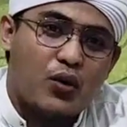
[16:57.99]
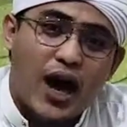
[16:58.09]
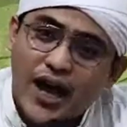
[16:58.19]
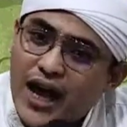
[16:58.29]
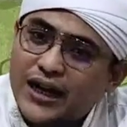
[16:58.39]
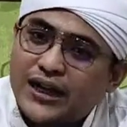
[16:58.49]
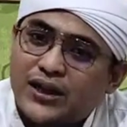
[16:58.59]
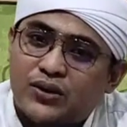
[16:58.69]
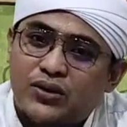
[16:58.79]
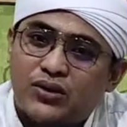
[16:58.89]
wahai
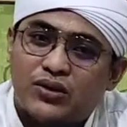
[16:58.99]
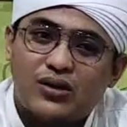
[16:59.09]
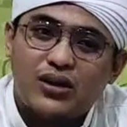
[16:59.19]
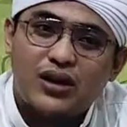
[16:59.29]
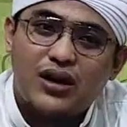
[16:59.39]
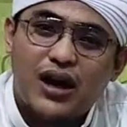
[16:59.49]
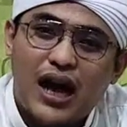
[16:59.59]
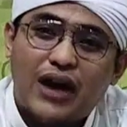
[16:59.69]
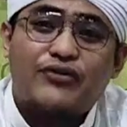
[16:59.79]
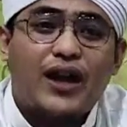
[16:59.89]
anakku,
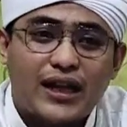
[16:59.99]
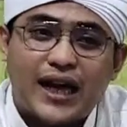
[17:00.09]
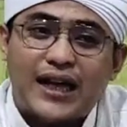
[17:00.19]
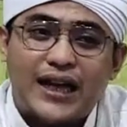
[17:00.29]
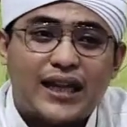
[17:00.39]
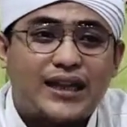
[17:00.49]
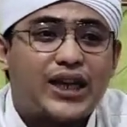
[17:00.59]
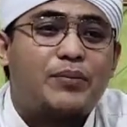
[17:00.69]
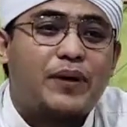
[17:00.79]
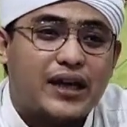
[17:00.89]
hafalkanlah
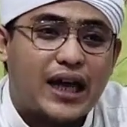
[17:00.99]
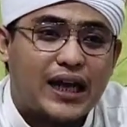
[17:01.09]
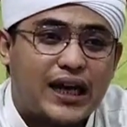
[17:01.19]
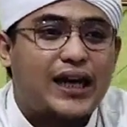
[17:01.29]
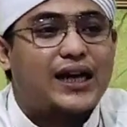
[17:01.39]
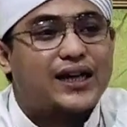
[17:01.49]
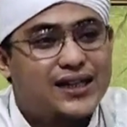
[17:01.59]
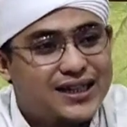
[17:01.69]
tiga perkara